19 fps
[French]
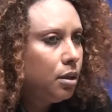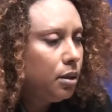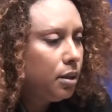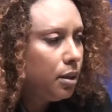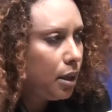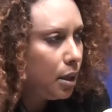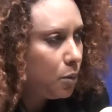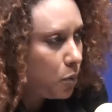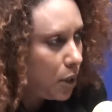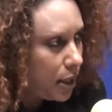
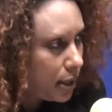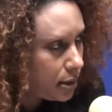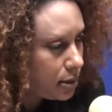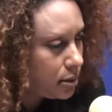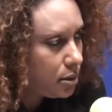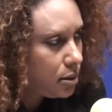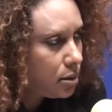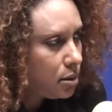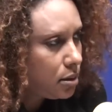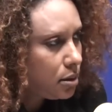
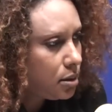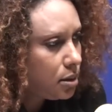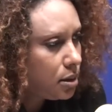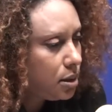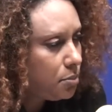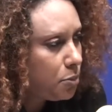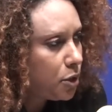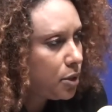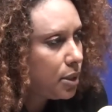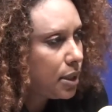Nawaz,
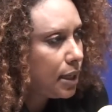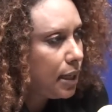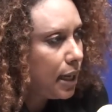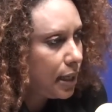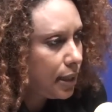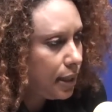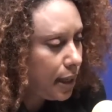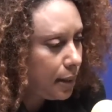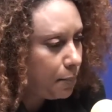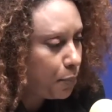si on
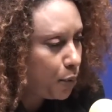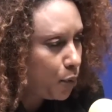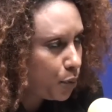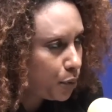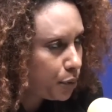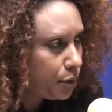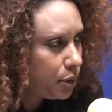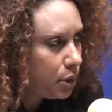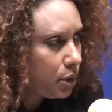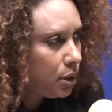claque la
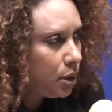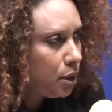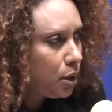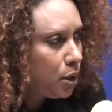porte,